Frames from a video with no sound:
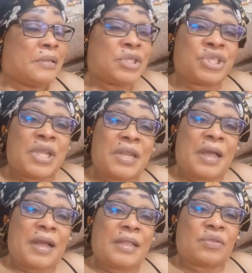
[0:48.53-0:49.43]

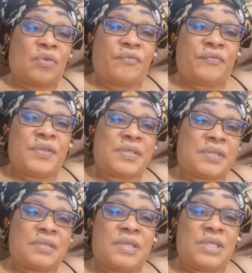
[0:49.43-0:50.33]
Shanaka, ton
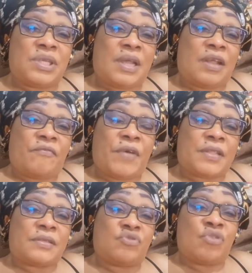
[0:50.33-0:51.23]
fils, dit
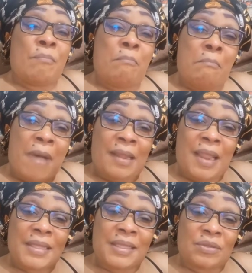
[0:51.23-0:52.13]
Arafat, tu es
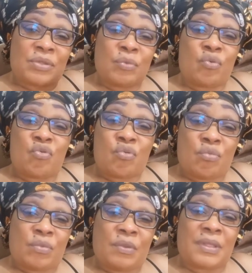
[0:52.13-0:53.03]
malade dans, ton,
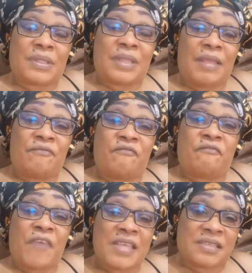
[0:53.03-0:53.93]
dans tes
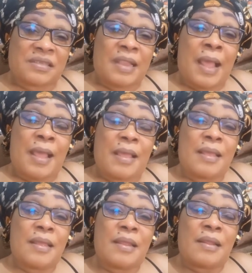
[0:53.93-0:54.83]
fesses là.
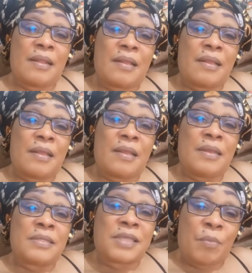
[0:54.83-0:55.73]

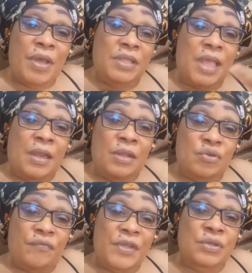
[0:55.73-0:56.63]
C'est moi qui t'ai rendu,
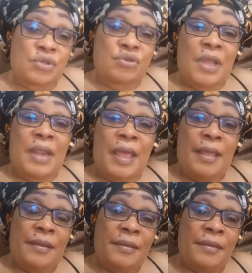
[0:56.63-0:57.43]
de toute façon tu es là.